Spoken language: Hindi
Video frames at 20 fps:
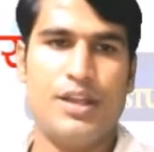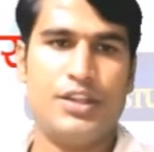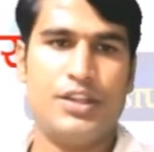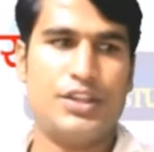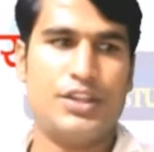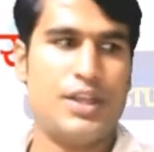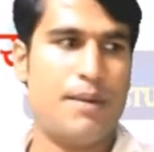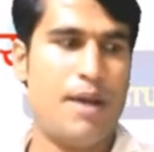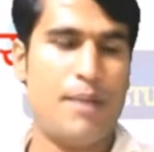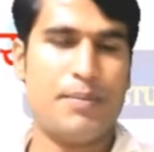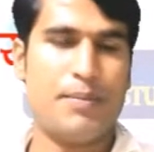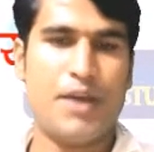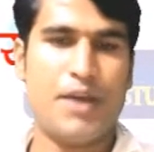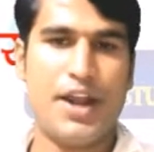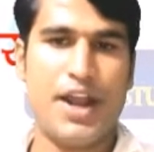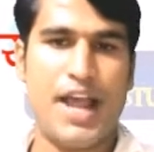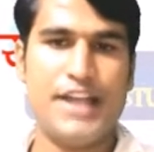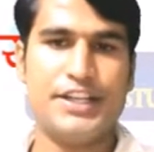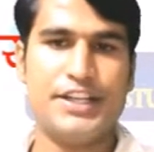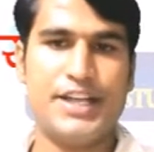तब आपका
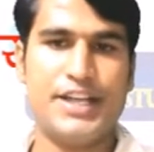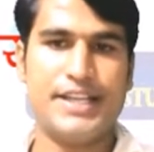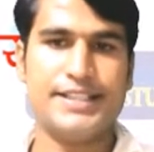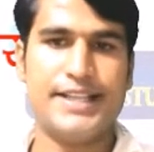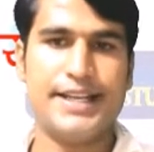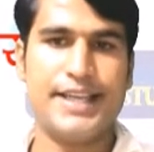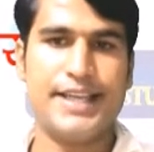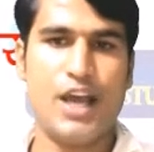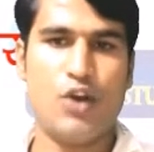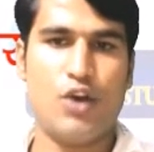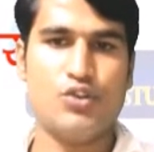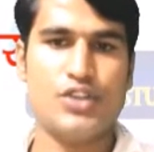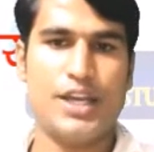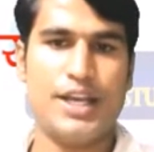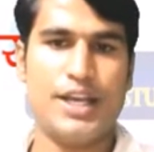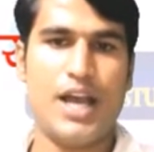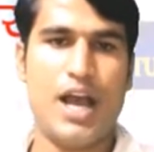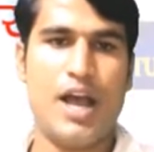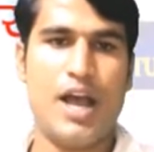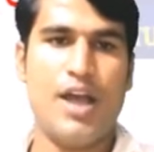राइट आंसर क्या हो
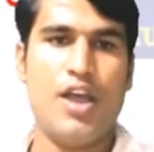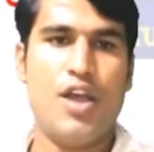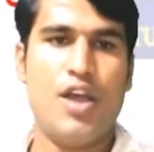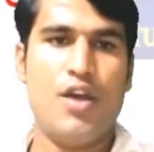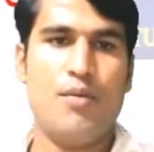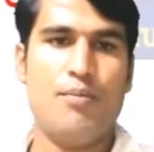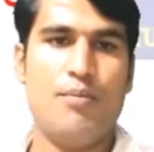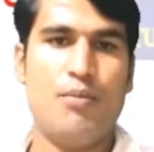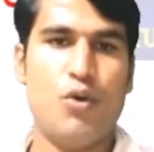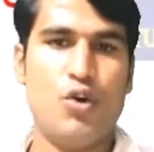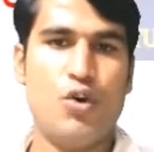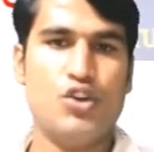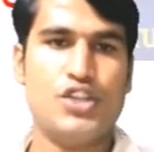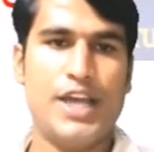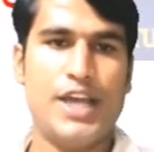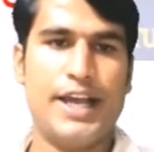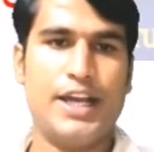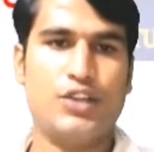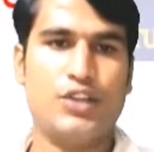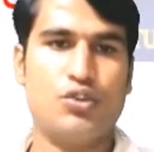जाएगा वो हो
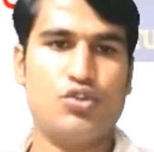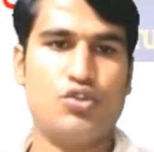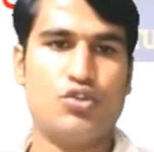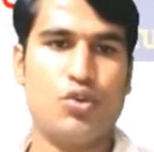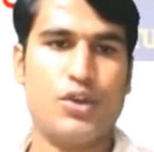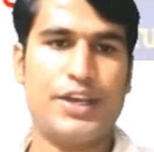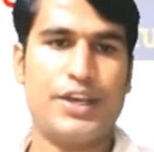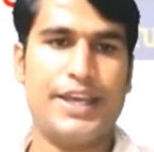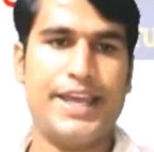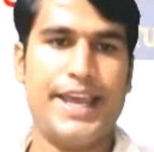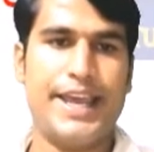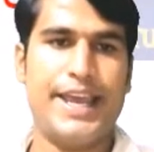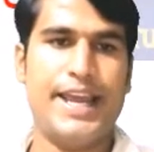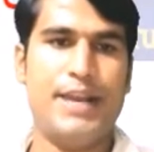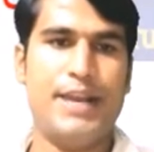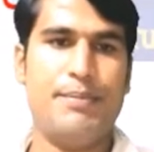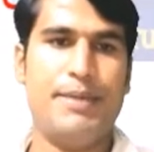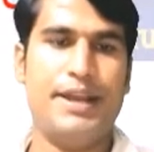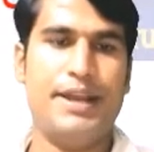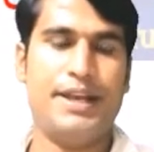जाएगा दोस्तों
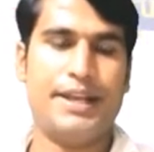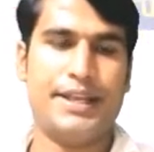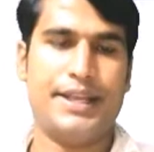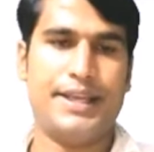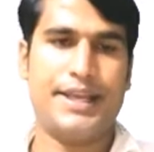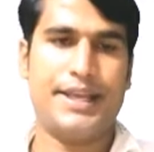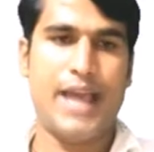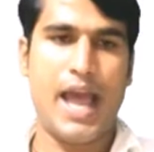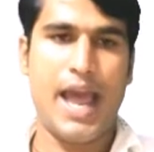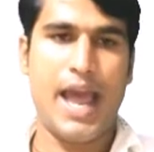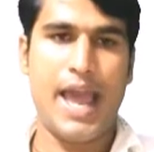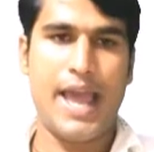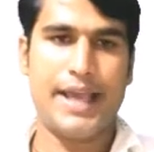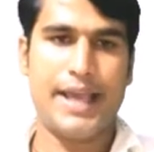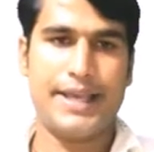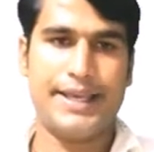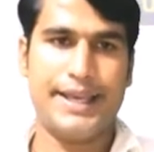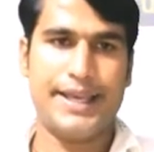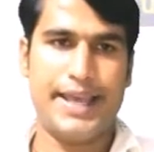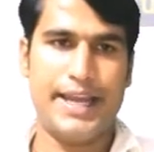केलबिन क्या है
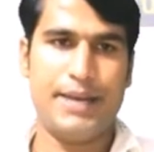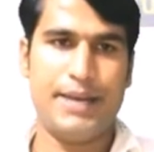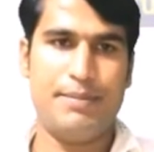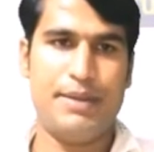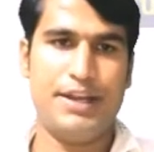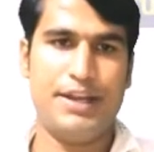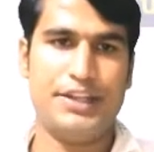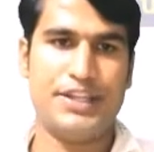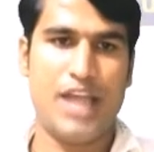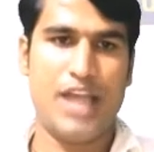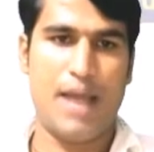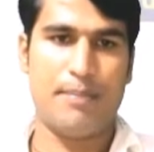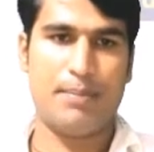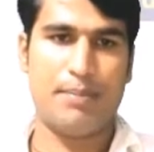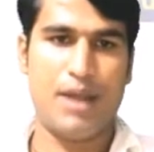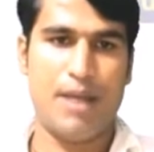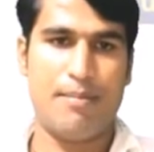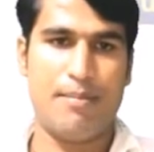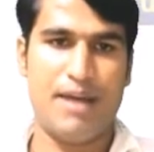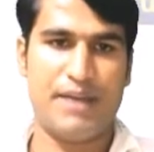केलबिन ताप
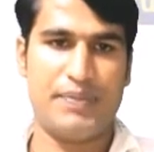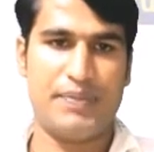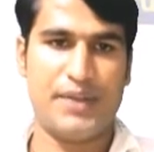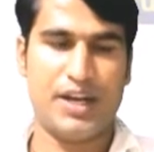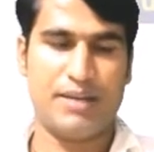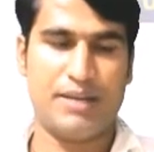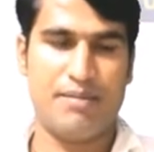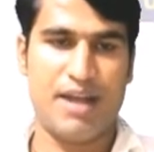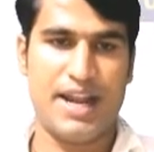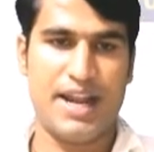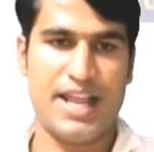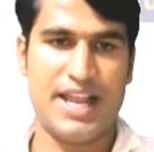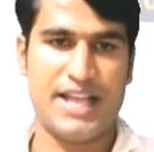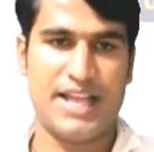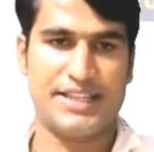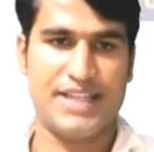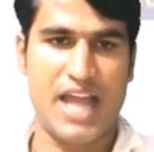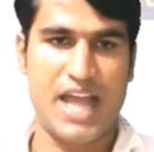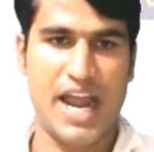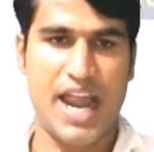का मात्रक माना
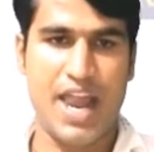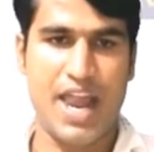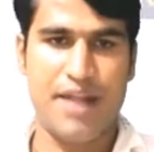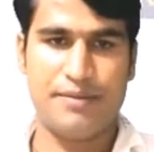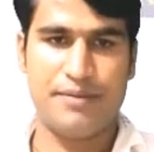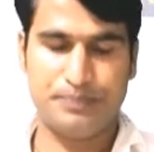जाता है